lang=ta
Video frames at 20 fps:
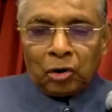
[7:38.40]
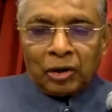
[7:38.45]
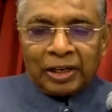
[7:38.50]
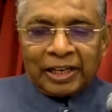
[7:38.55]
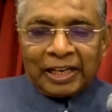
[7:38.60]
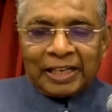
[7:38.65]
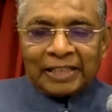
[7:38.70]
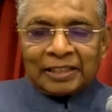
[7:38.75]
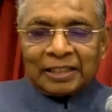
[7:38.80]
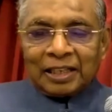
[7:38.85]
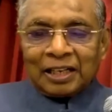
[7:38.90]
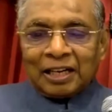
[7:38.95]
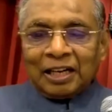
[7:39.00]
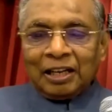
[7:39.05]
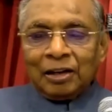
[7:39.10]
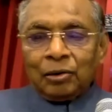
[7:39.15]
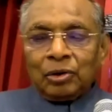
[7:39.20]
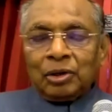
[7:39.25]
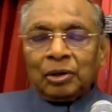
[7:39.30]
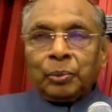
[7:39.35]
great a
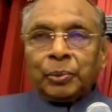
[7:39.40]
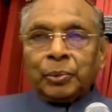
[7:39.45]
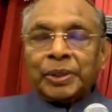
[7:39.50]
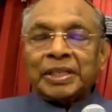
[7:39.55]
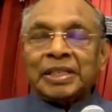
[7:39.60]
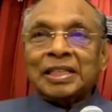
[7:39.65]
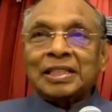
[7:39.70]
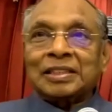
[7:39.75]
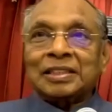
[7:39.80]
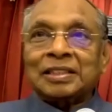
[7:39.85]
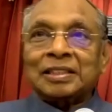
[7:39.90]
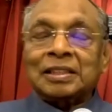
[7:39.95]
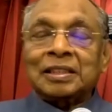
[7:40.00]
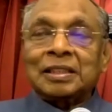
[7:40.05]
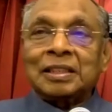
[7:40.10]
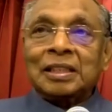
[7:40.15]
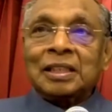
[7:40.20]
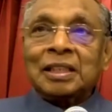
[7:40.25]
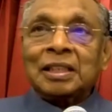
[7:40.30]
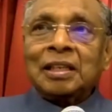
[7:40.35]
cloud of witness
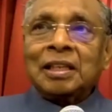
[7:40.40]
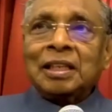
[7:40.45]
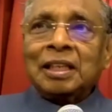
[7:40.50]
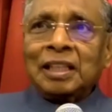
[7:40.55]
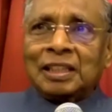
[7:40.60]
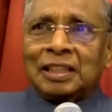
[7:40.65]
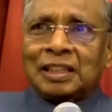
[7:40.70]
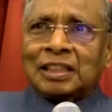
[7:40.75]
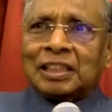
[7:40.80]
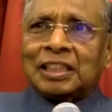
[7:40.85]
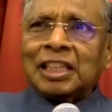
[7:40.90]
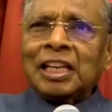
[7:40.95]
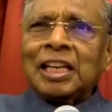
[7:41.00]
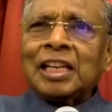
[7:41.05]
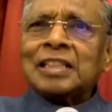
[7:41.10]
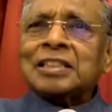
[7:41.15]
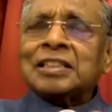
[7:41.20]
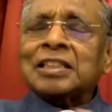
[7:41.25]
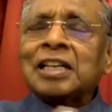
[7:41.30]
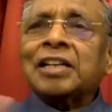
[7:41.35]

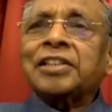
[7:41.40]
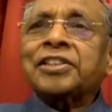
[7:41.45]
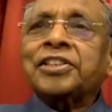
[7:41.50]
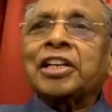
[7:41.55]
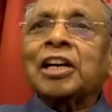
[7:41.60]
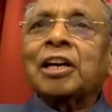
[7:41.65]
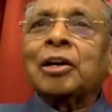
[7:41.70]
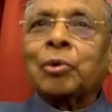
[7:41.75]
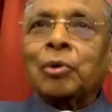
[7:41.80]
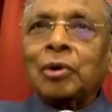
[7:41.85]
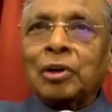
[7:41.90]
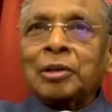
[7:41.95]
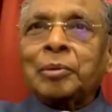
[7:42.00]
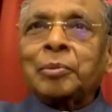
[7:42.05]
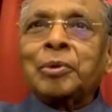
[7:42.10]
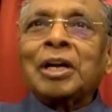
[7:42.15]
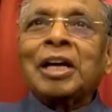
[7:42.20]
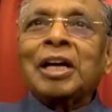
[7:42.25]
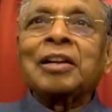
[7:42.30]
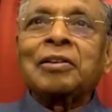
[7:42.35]
இத்தனை சாட்சிகள் உங்களுக்கு
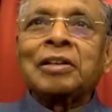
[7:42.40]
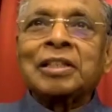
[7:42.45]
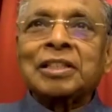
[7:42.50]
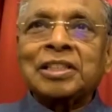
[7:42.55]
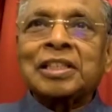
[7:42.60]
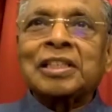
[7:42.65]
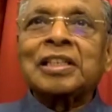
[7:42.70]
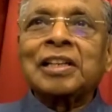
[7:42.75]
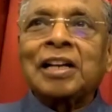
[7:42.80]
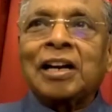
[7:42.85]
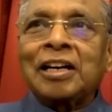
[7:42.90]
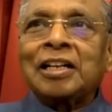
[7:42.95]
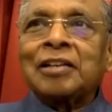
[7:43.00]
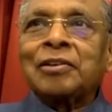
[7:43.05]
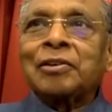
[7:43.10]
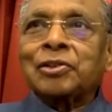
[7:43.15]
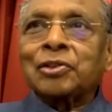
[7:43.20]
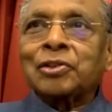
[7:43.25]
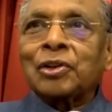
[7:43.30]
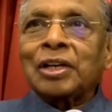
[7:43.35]
முன்னால் வச்சுருக்குன்னு
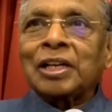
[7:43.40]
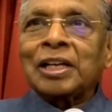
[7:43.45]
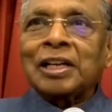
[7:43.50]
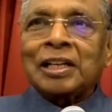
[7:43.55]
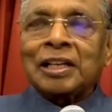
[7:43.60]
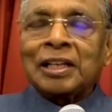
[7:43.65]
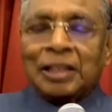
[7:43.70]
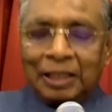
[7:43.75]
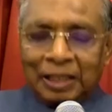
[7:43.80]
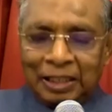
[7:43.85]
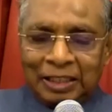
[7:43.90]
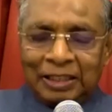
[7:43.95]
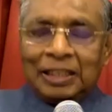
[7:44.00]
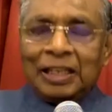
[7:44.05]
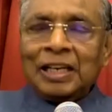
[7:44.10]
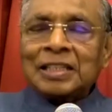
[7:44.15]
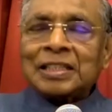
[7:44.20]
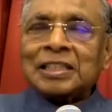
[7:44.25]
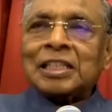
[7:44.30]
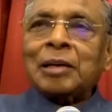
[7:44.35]
ஆண்டவர் சொல்கிறார் இந்த
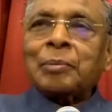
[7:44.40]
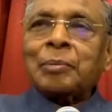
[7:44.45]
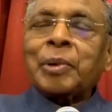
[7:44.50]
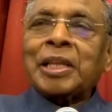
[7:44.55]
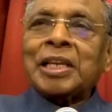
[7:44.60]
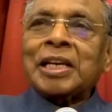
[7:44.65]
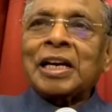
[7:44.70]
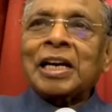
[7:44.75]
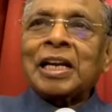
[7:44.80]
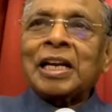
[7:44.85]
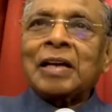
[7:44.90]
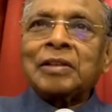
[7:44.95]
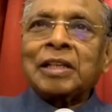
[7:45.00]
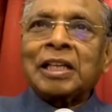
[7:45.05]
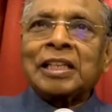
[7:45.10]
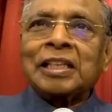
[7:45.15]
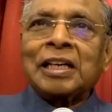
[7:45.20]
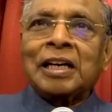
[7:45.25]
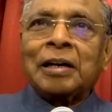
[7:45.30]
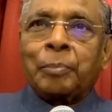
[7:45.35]
லிஸ்ட்டில் பதினேழாவது
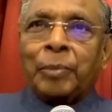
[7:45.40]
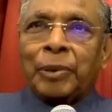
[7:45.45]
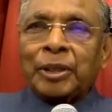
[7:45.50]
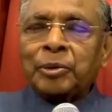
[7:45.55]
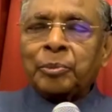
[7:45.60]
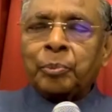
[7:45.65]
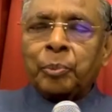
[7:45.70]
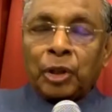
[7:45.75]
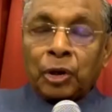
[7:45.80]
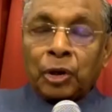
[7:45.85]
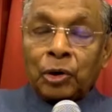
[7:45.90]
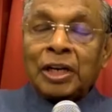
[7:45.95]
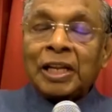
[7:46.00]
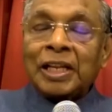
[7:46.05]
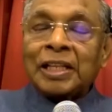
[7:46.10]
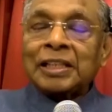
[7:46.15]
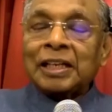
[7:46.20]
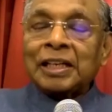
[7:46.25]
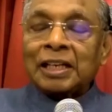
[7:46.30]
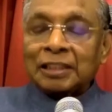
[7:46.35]
அதிகா பதி
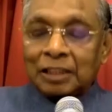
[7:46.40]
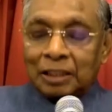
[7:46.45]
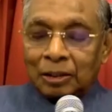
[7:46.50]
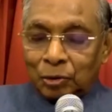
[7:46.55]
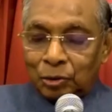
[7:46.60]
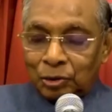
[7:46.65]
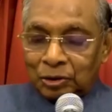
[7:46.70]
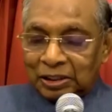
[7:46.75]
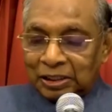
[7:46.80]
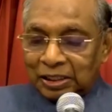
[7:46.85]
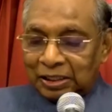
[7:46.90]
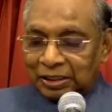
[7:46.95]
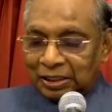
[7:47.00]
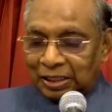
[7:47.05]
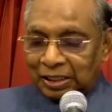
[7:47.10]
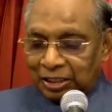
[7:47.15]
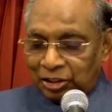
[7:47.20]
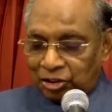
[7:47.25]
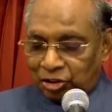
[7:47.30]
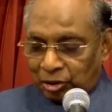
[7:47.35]
பதினொன்றாம் அதிகாரத்தில் கொடுத்துருக்க
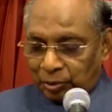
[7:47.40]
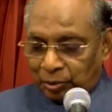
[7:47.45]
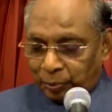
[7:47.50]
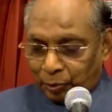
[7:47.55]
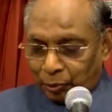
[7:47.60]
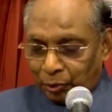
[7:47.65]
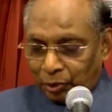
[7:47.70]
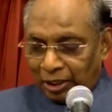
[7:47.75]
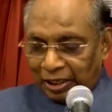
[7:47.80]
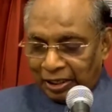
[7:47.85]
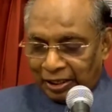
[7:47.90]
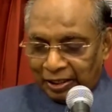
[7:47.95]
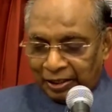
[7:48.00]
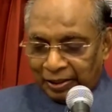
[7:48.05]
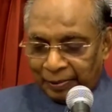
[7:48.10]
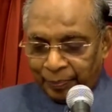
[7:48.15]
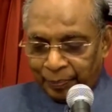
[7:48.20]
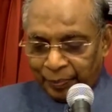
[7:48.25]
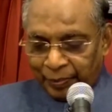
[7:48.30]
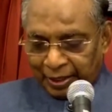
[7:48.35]
இந்த லிஸ்ட்டு பூரா
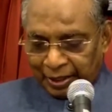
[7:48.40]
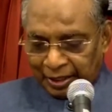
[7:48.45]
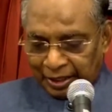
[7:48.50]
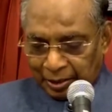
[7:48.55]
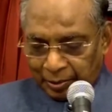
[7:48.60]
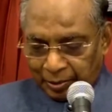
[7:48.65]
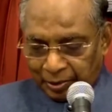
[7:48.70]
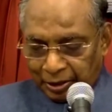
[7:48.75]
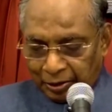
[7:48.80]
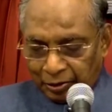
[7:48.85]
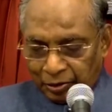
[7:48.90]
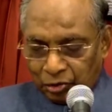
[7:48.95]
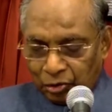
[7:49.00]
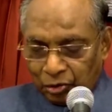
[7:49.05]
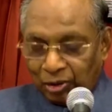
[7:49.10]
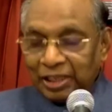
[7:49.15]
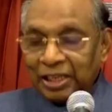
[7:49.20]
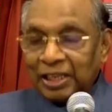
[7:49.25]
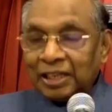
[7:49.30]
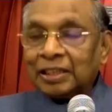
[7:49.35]
நமக்கு அவர்
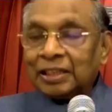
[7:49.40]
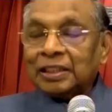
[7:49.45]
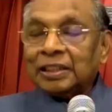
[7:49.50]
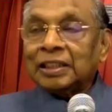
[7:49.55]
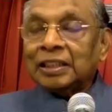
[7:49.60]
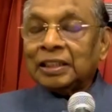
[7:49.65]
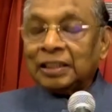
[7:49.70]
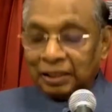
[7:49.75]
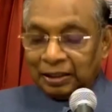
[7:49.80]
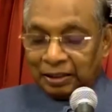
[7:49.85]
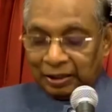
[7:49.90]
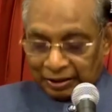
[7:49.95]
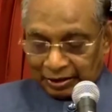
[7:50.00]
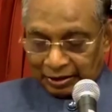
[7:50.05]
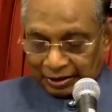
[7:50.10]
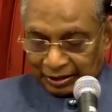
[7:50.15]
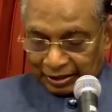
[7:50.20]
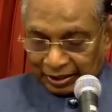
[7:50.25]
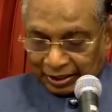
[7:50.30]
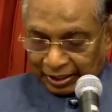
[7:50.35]
சொல்கிறாரு
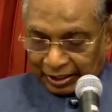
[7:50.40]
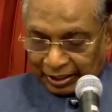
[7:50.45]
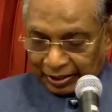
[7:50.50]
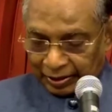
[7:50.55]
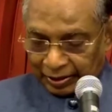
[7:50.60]
இந்த